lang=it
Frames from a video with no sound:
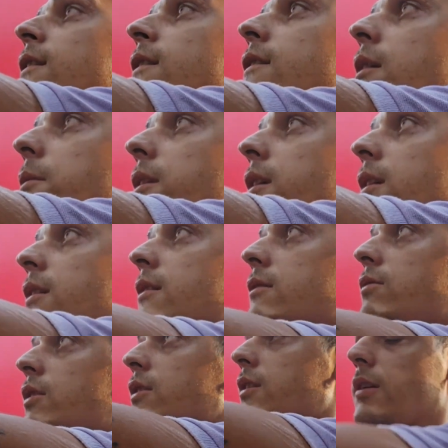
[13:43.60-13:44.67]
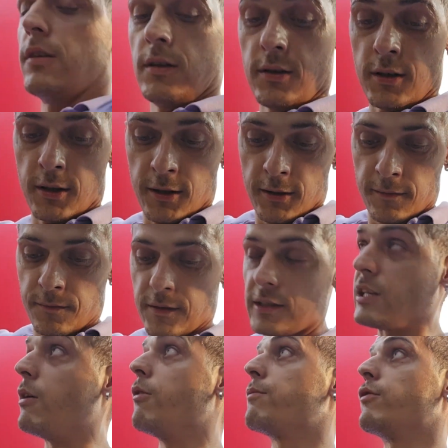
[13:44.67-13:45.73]
va bene quindi
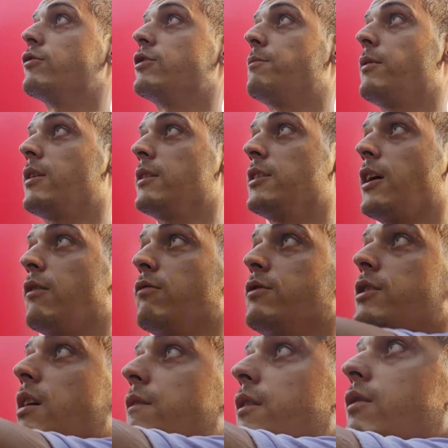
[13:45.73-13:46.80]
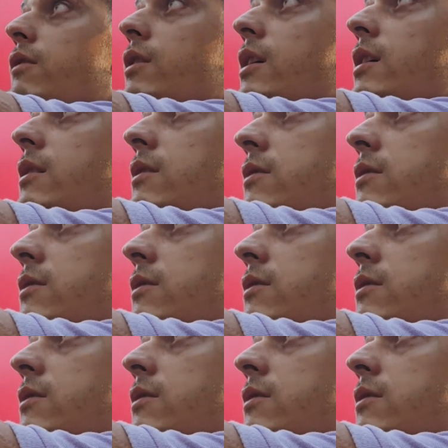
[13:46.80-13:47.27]
siamo pronti per andare lunedì a Verona